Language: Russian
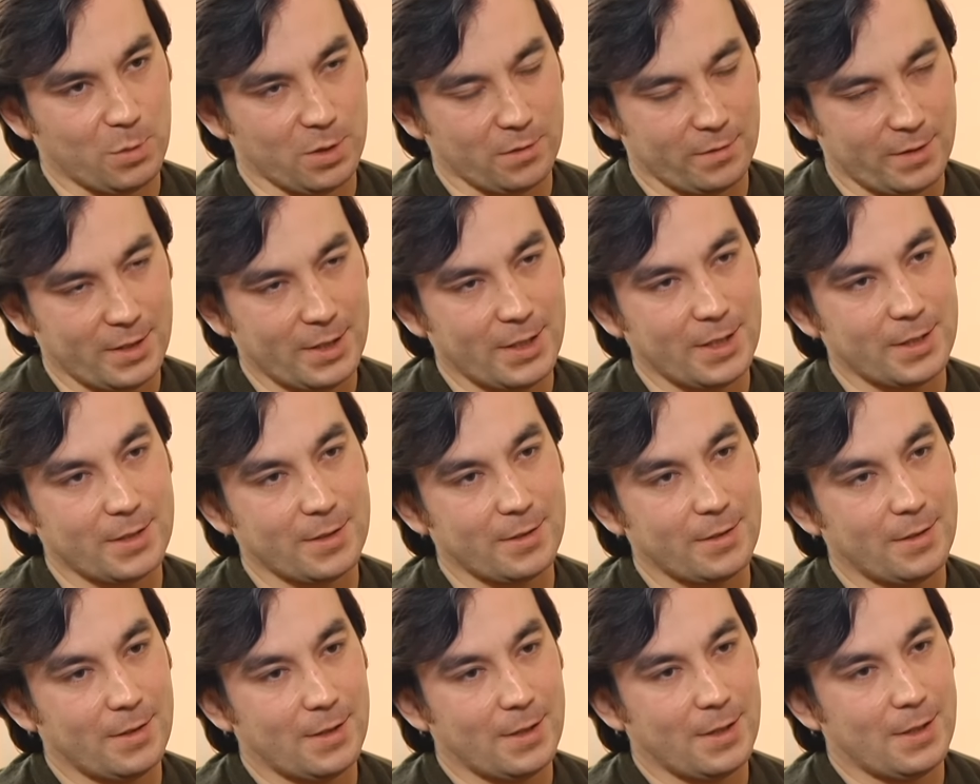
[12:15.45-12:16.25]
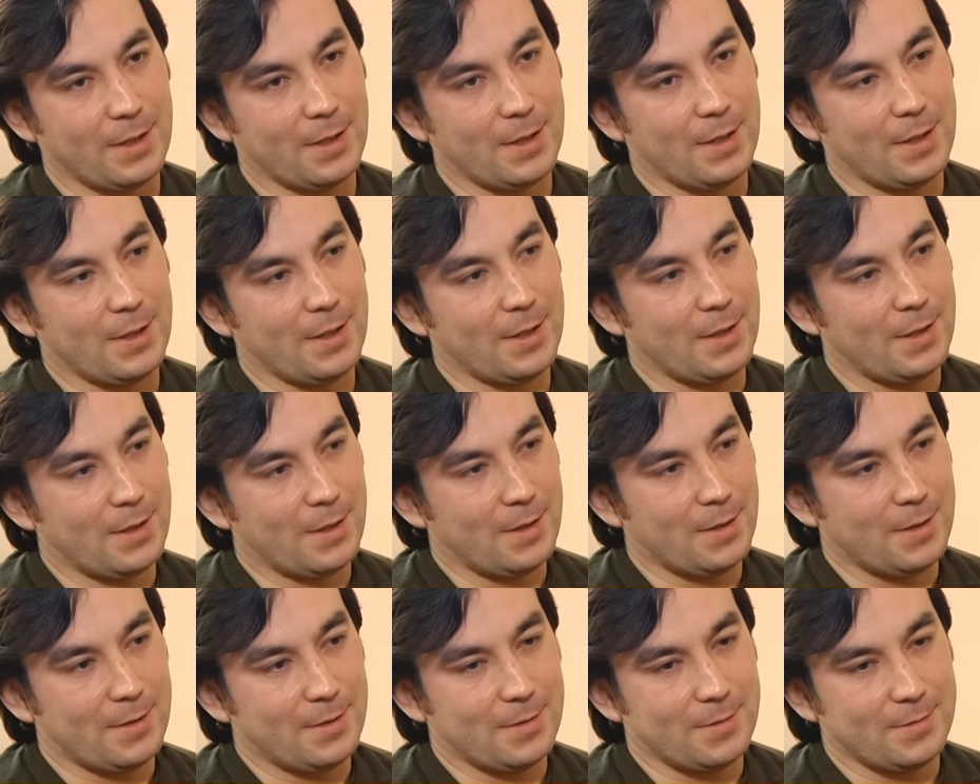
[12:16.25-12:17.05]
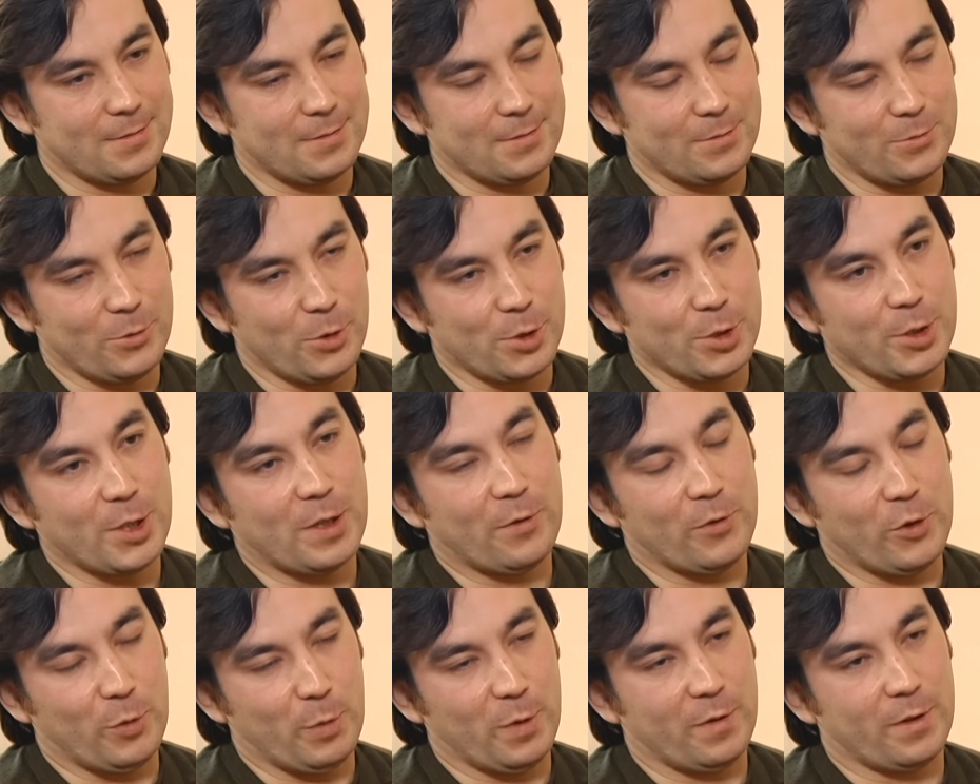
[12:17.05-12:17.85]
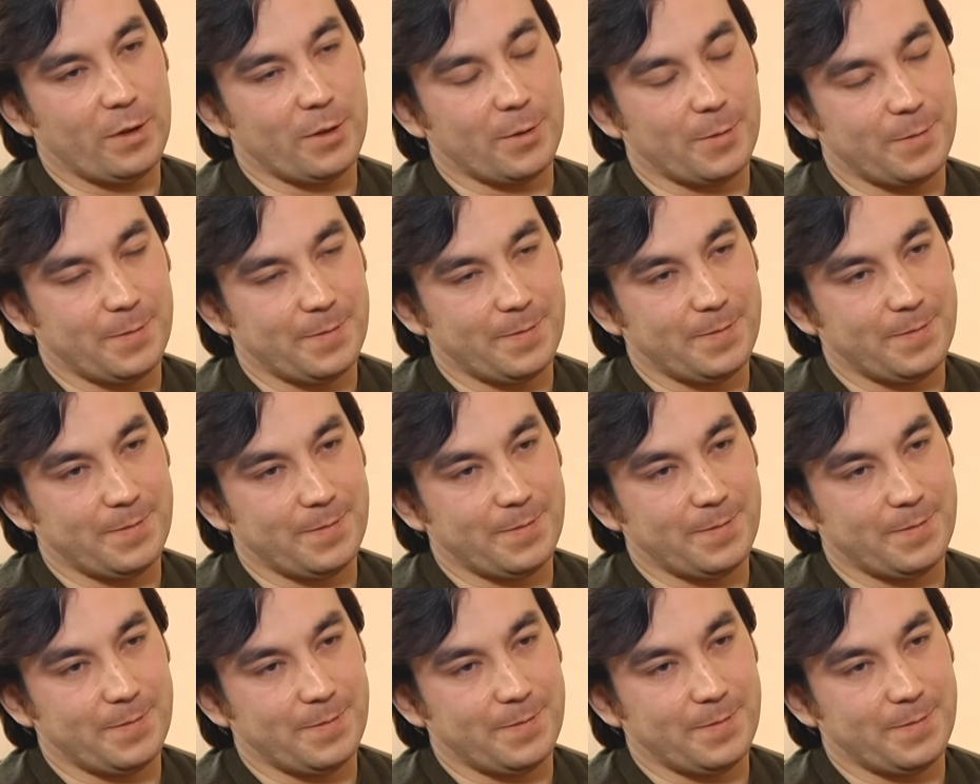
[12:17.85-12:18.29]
убивать. Я же никого не убивал.